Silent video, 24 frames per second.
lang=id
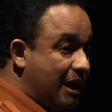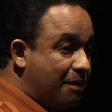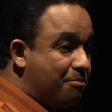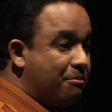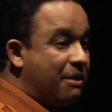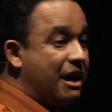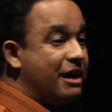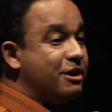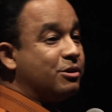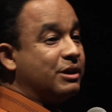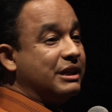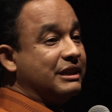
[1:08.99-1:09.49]

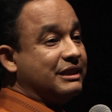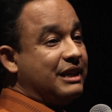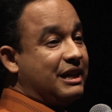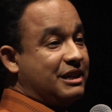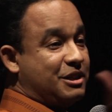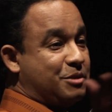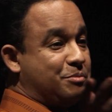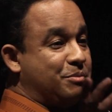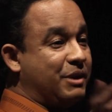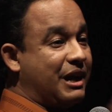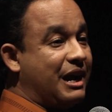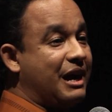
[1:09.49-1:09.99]
mayoritas
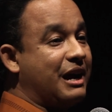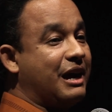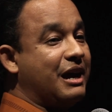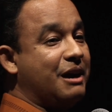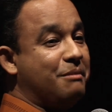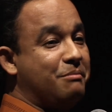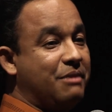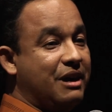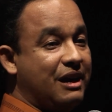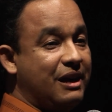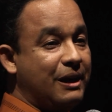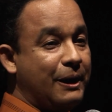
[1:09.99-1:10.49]

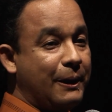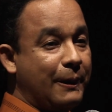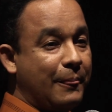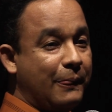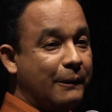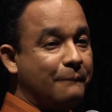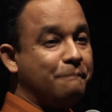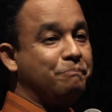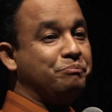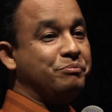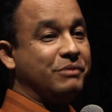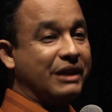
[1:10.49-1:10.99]
beragama
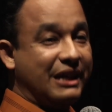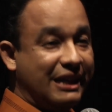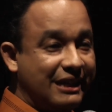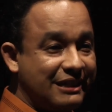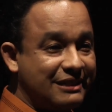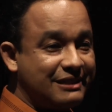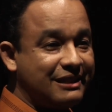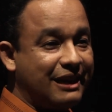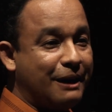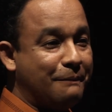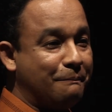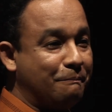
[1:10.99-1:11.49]

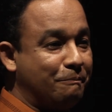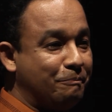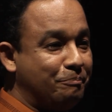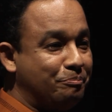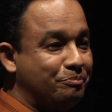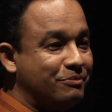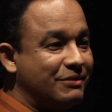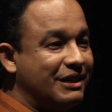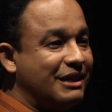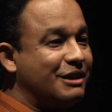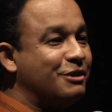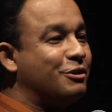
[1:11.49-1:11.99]
Islam.
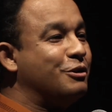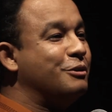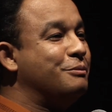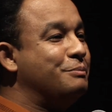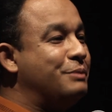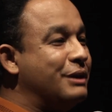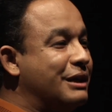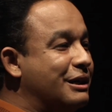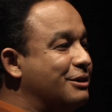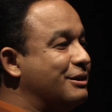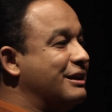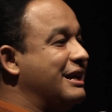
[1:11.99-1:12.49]

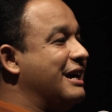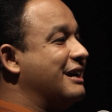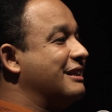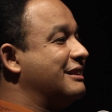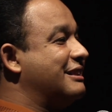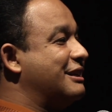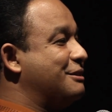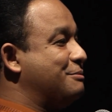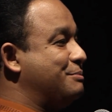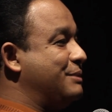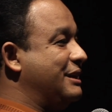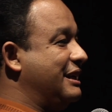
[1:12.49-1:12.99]
Gubernur yang
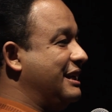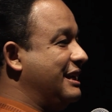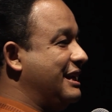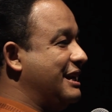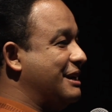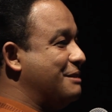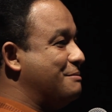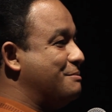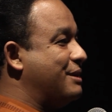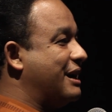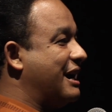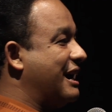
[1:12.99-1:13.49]
terpilih
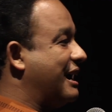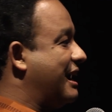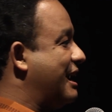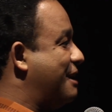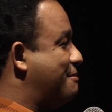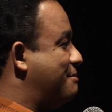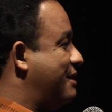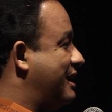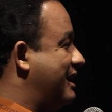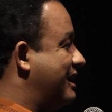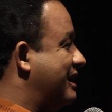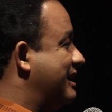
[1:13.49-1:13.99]

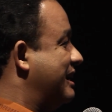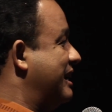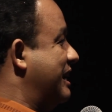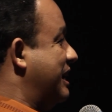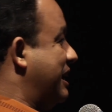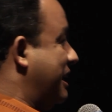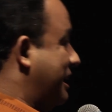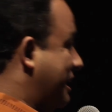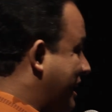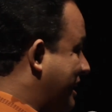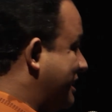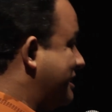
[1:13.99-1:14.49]
beragama
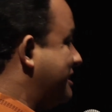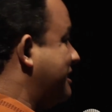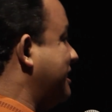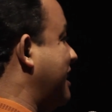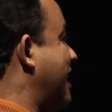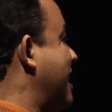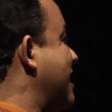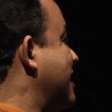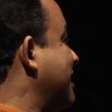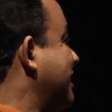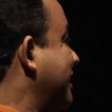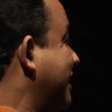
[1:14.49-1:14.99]

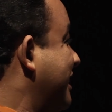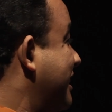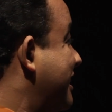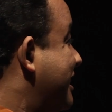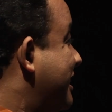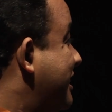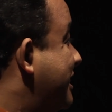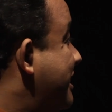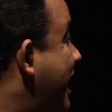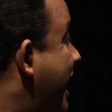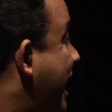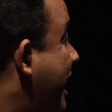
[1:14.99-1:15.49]
Nasrani.
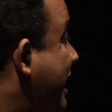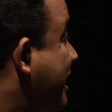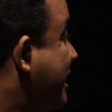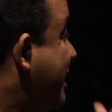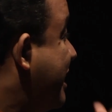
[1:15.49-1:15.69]
Yang